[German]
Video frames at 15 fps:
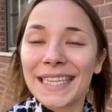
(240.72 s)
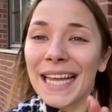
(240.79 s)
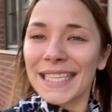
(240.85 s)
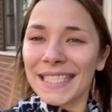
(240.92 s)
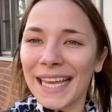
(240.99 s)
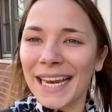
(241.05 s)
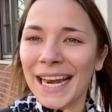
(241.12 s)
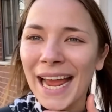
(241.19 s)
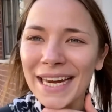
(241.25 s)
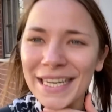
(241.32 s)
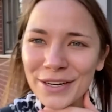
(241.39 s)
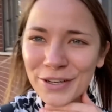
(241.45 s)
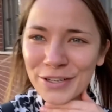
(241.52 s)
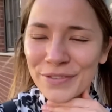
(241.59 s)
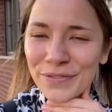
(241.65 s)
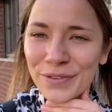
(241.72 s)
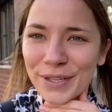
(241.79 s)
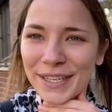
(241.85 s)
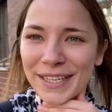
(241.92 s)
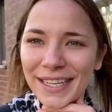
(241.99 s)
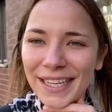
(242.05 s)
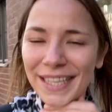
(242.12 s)
das gerne eintauschen
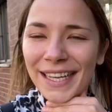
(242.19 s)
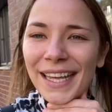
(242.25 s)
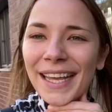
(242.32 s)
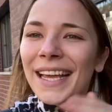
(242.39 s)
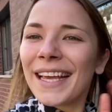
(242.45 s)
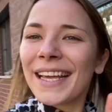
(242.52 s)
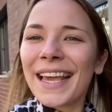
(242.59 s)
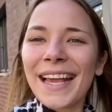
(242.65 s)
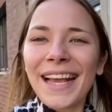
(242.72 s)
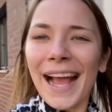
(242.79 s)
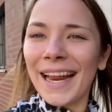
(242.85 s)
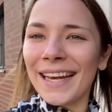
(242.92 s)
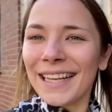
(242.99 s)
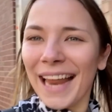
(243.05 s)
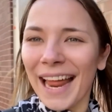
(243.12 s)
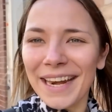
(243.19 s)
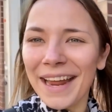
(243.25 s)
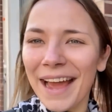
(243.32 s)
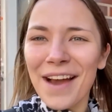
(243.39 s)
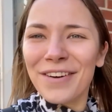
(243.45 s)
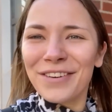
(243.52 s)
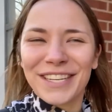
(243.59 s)
würde? Gegen einen kleinen
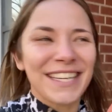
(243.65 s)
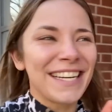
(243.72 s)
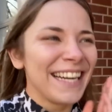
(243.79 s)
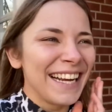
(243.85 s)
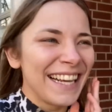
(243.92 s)
Rausch.